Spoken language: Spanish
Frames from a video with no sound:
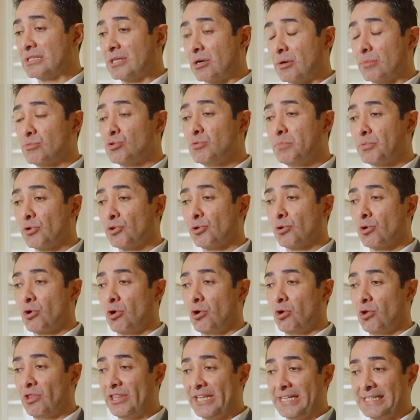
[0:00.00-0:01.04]
desarrollamos un
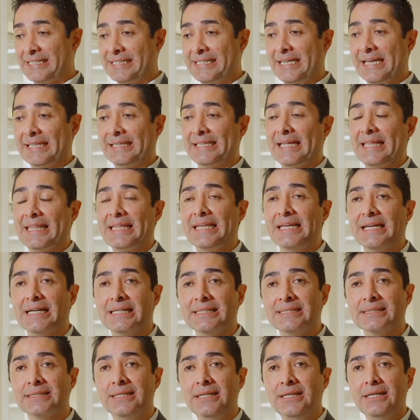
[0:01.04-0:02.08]
protocolo de siete
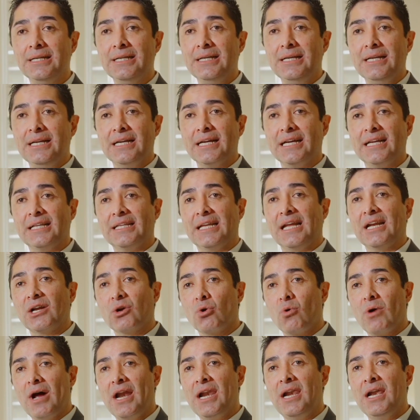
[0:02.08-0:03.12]
días en el
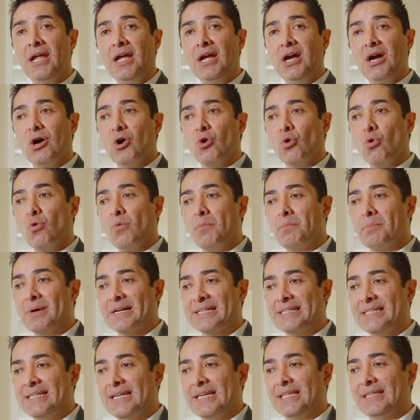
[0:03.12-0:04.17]
cual un
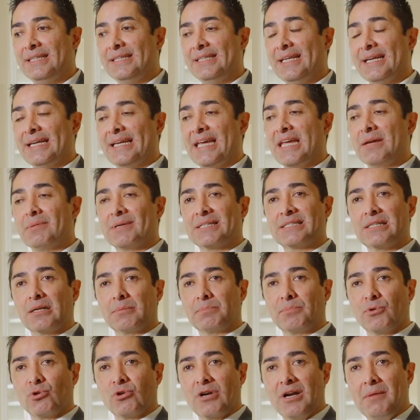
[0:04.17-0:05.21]
paciente que iba a ser
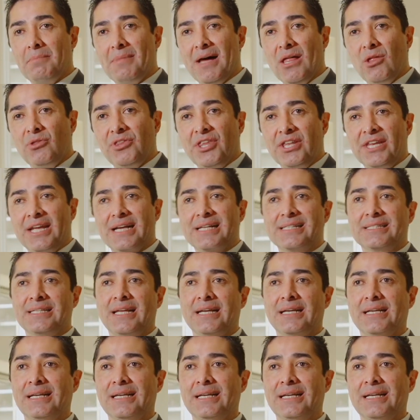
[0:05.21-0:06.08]
programado tenía que ser